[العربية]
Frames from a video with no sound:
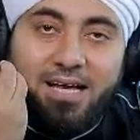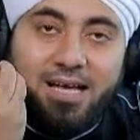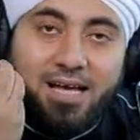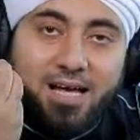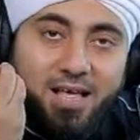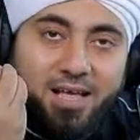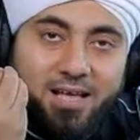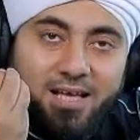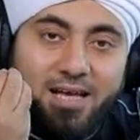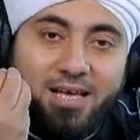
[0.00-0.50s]

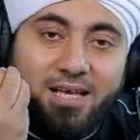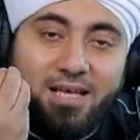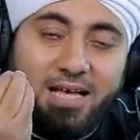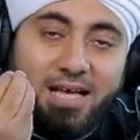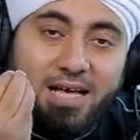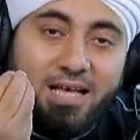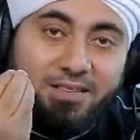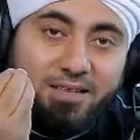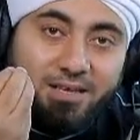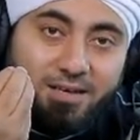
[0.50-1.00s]
آه،
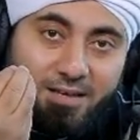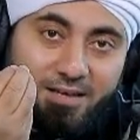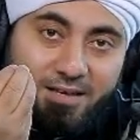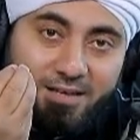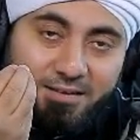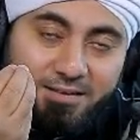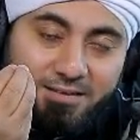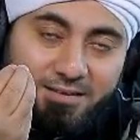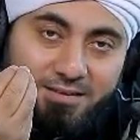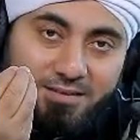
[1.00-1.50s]
هذا
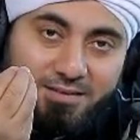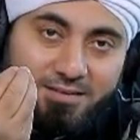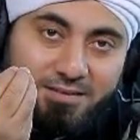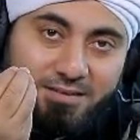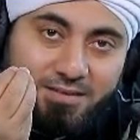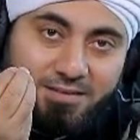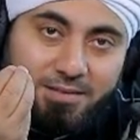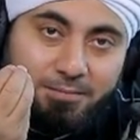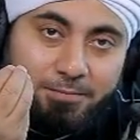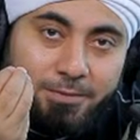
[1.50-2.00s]

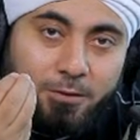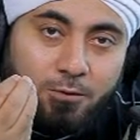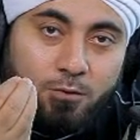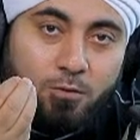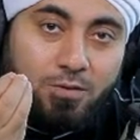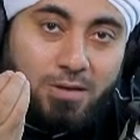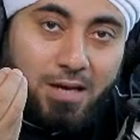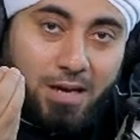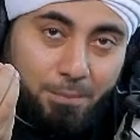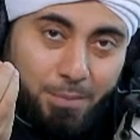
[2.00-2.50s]
عندما
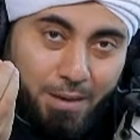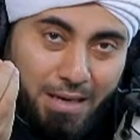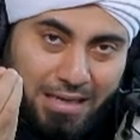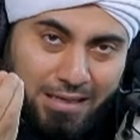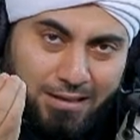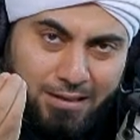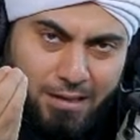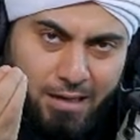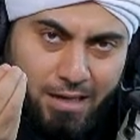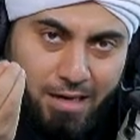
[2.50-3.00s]
يقولون
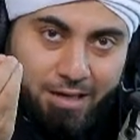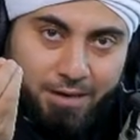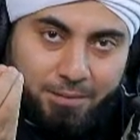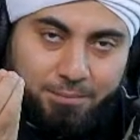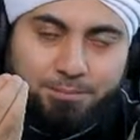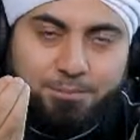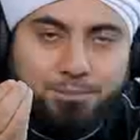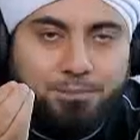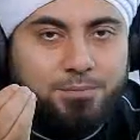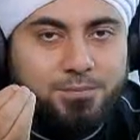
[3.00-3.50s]
أبلغ
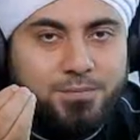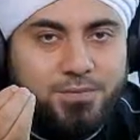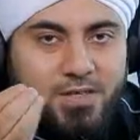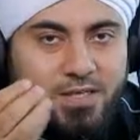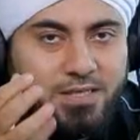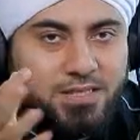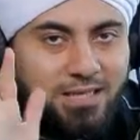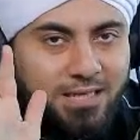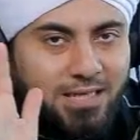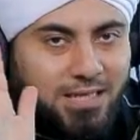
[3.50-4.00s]
العرب
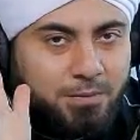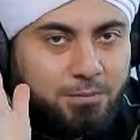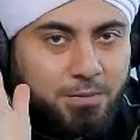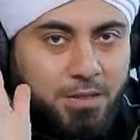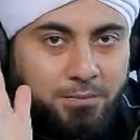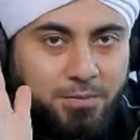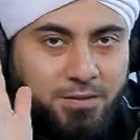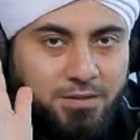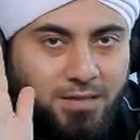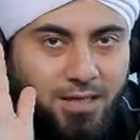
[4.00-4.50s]
سيدنا علي
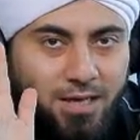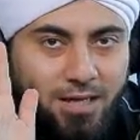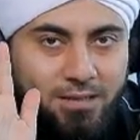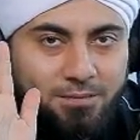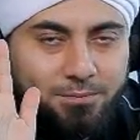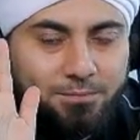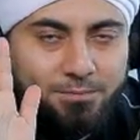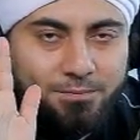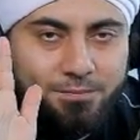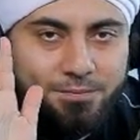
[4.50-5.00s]
بن ابي
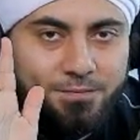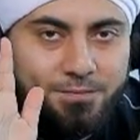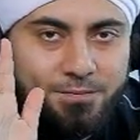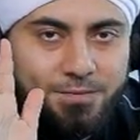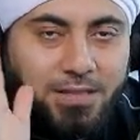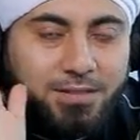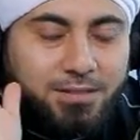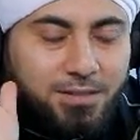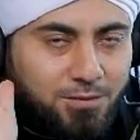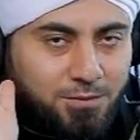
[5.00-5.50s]
طالب
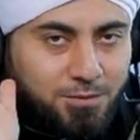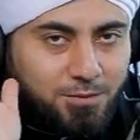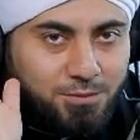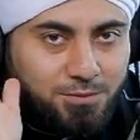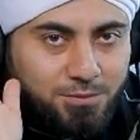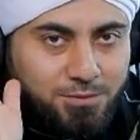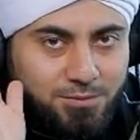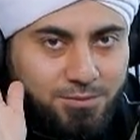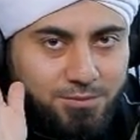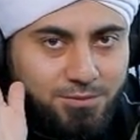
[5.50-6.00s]
صدقوا
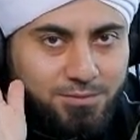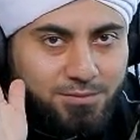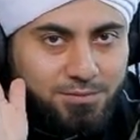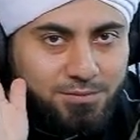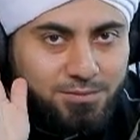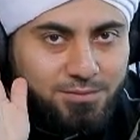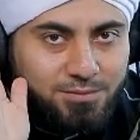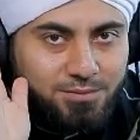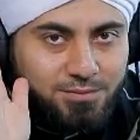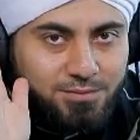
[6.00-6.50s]

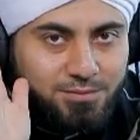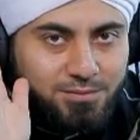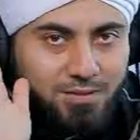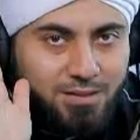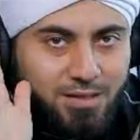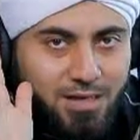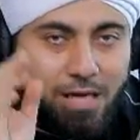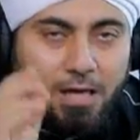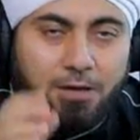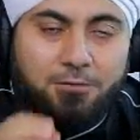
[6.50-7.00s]

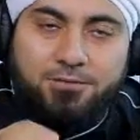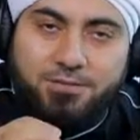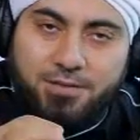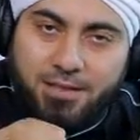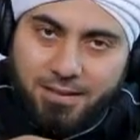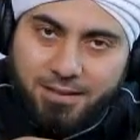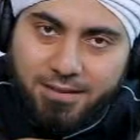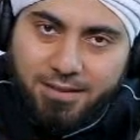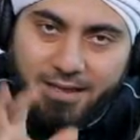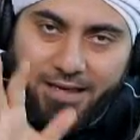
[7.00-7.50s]

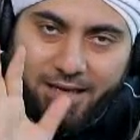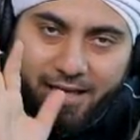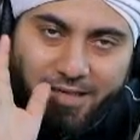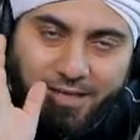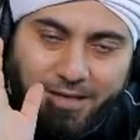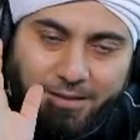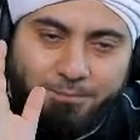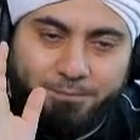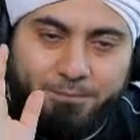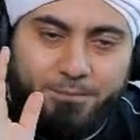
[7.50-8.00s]
افصح
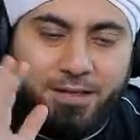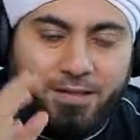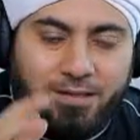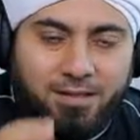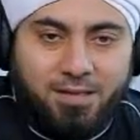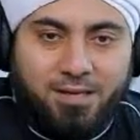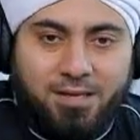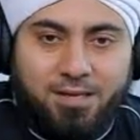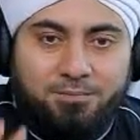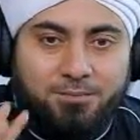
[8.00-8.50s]
العرب
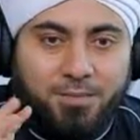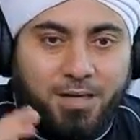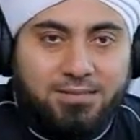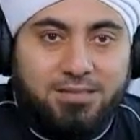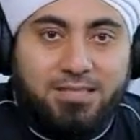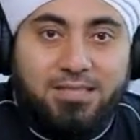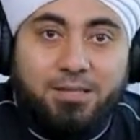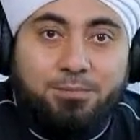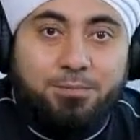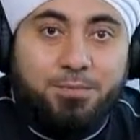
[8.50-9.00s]

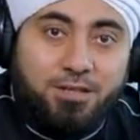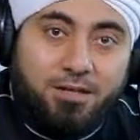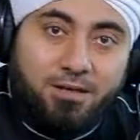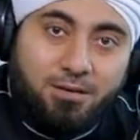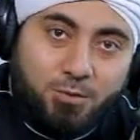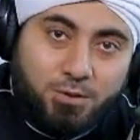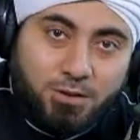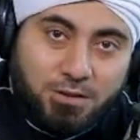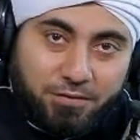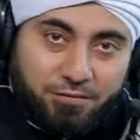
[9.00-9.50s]
بعد النبي
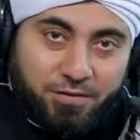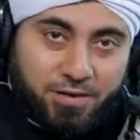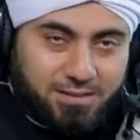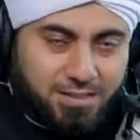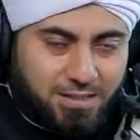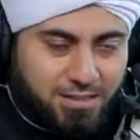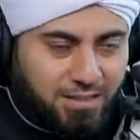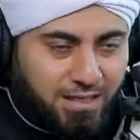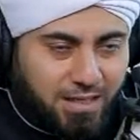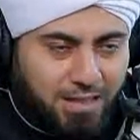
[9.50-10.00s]
المصطفى
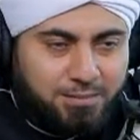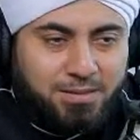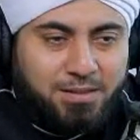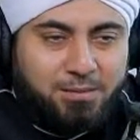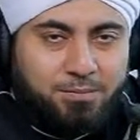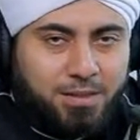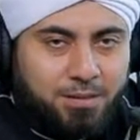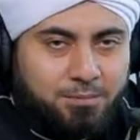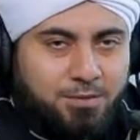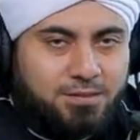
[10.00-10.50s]
سيدنا
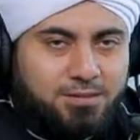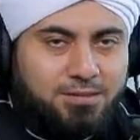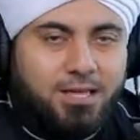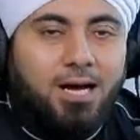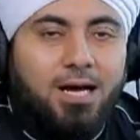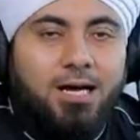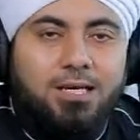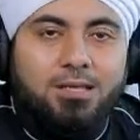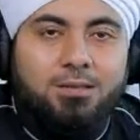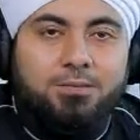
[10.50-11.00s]
علي بن ابي
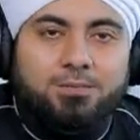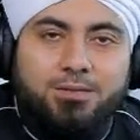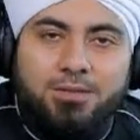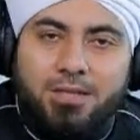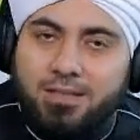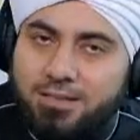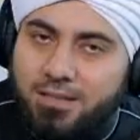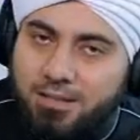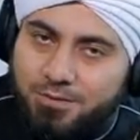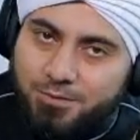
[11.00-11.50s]
طالب
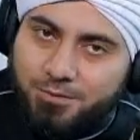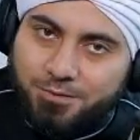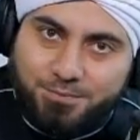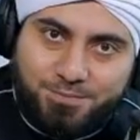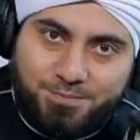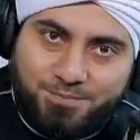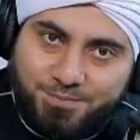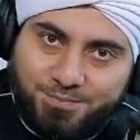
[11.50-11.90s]
صدقوا